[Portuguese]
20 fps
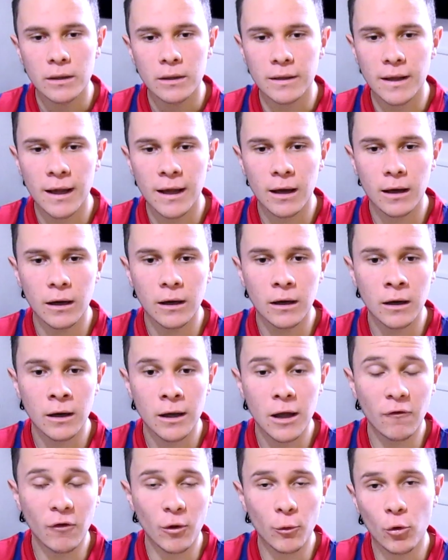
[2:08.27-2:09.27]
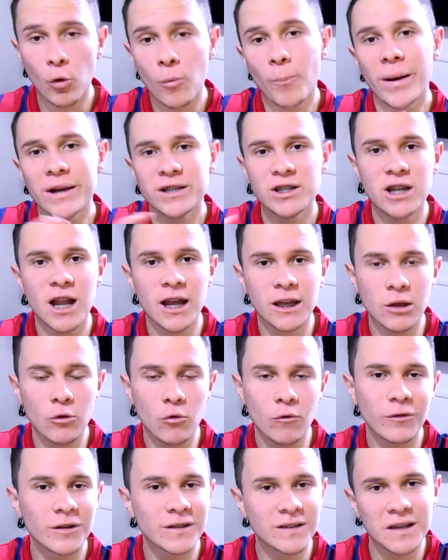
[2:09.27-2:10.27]
Né? Uh, eu vou compartilhar aqui
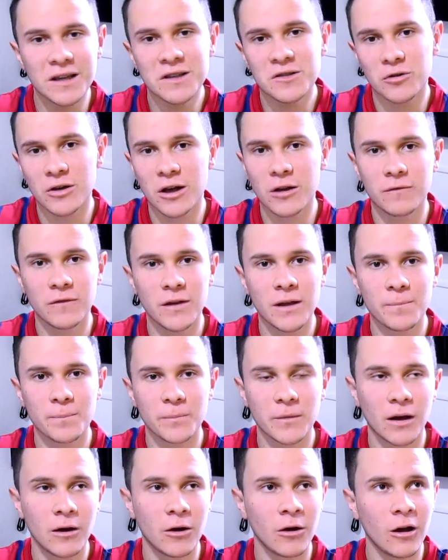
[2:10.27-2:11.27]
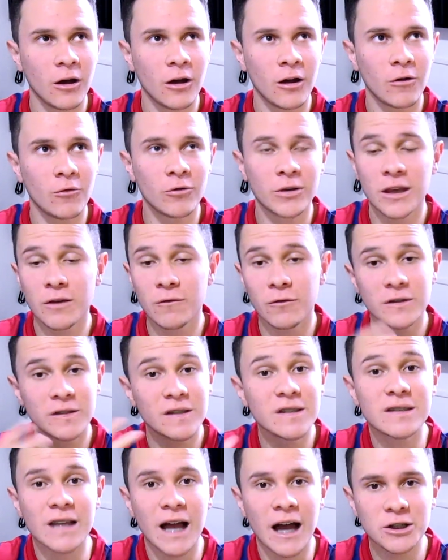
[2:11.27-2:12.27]
com vocês, eu quero ver uh, o que, que
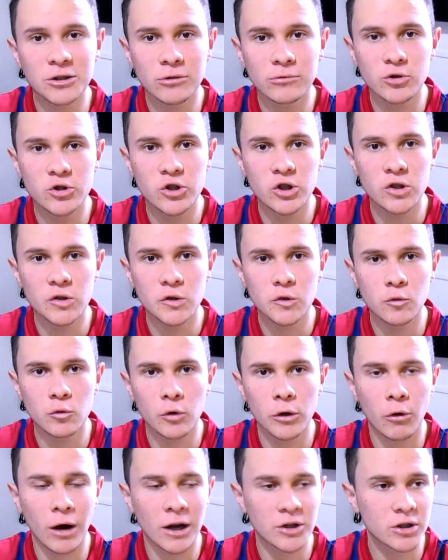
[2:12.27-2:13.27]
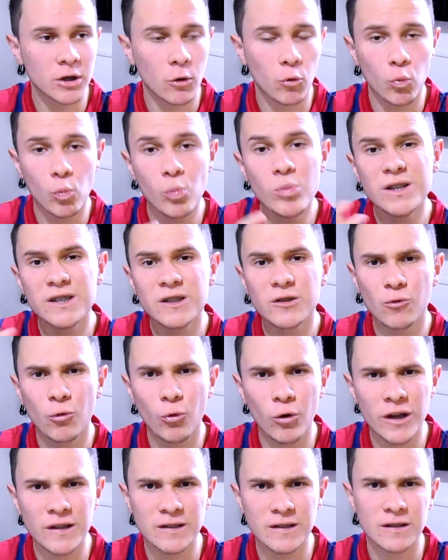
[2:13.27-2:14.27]
vocês acham disso. Eu acho que algumas
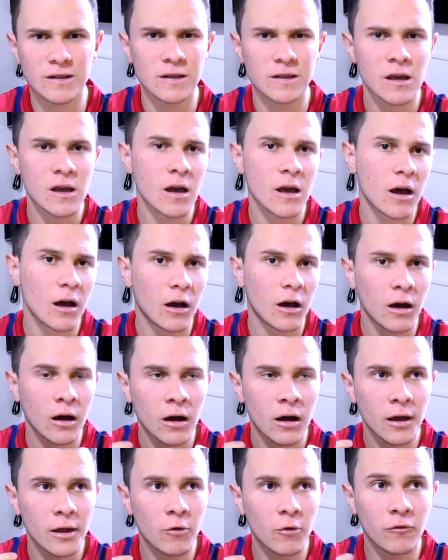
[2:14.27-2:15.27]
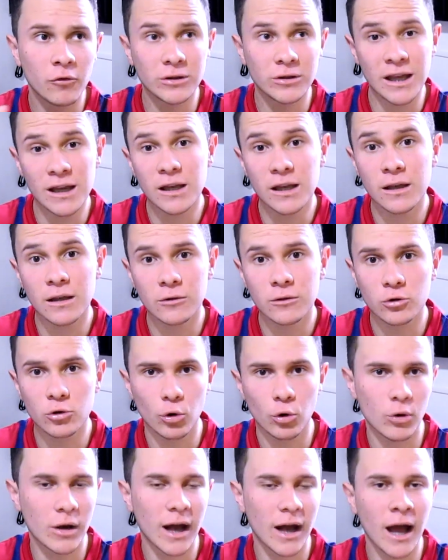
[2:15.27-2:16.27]
coisas Uh, eu vou ter que
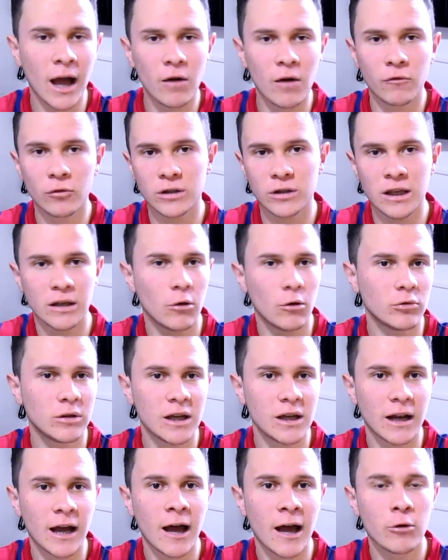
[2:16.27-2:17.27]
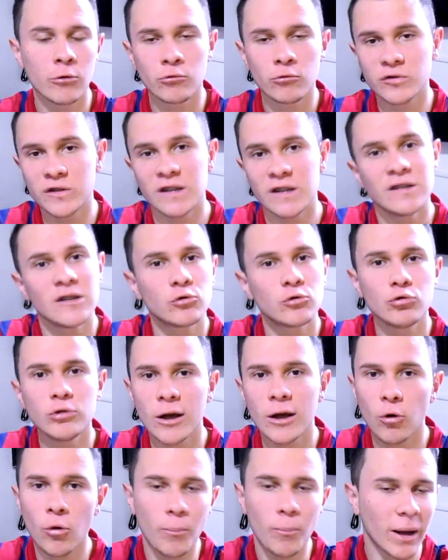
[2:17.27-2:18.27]
trocar, vou ter que alterar. Eu não sei se tudo
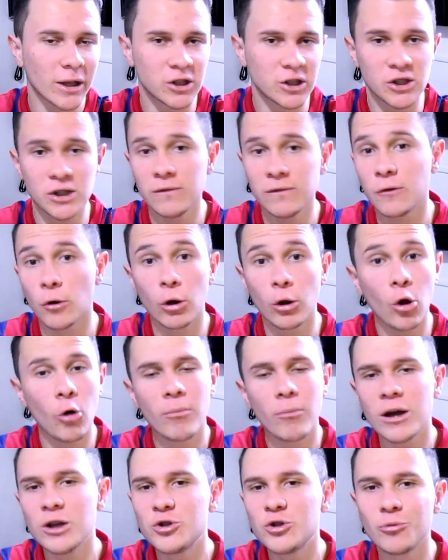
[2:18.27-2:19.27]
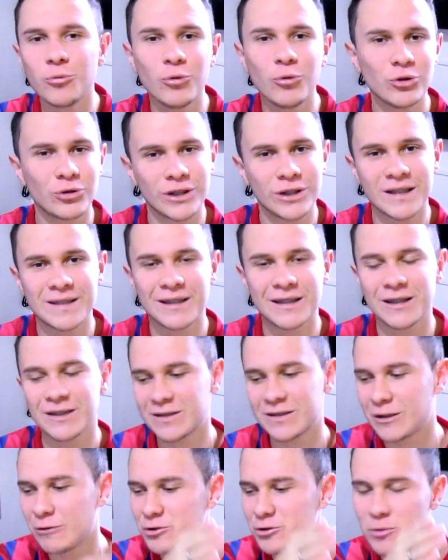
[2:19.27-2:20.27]
é compatível, eu não manjo muito dessa
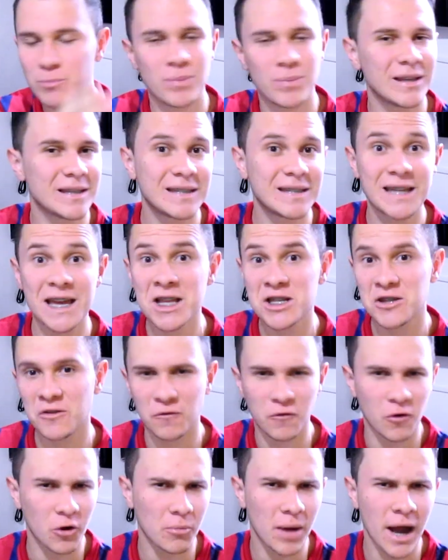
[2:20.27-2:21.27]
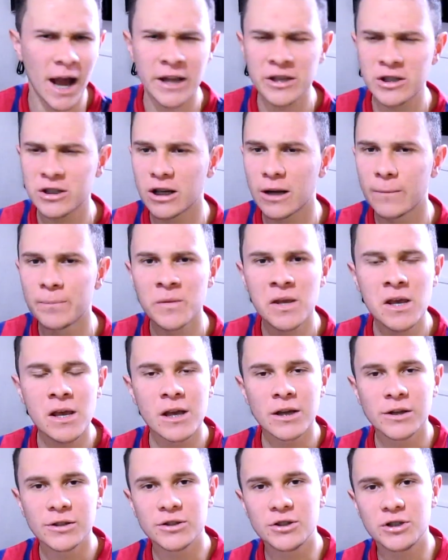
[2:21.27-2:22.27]
questão de PC, de informática,
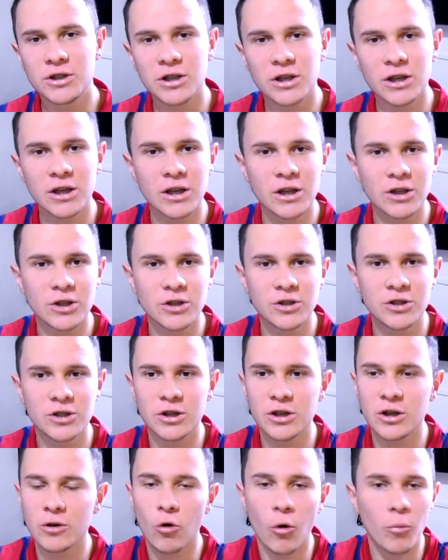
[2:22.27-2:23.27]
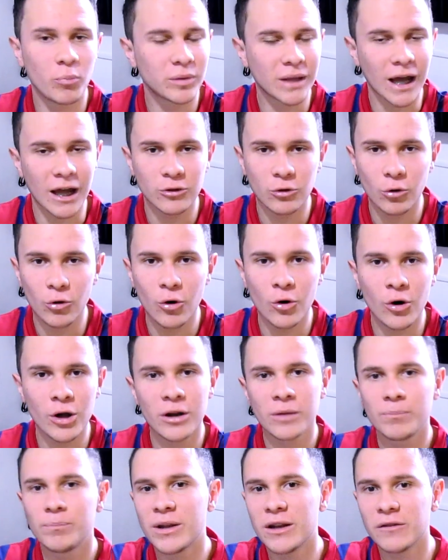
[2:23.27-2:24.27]
de, de
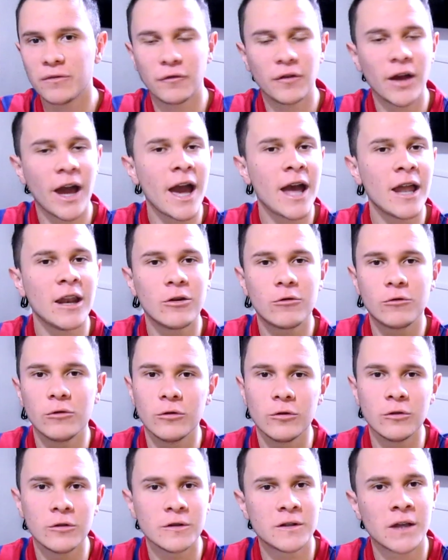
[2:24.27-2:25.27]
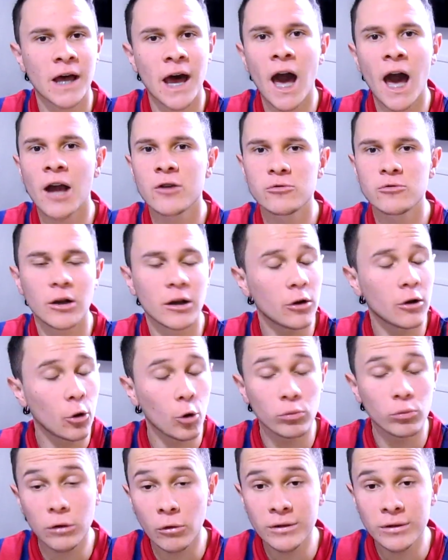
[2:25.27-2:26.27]
computador, periféricos, hardware, eu
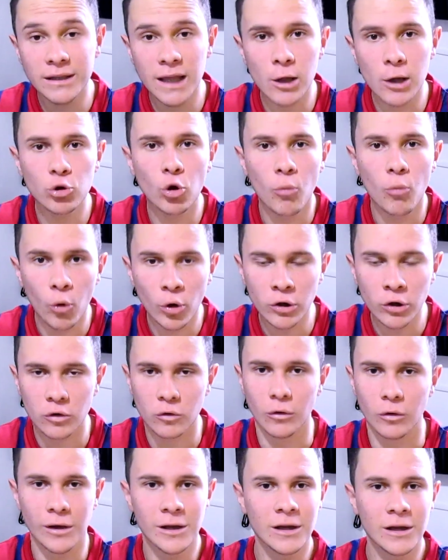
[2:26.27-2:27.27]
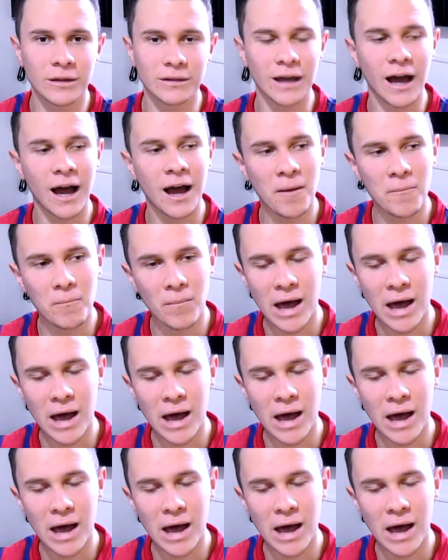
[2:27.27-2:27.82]
não, não entendo muito, tá?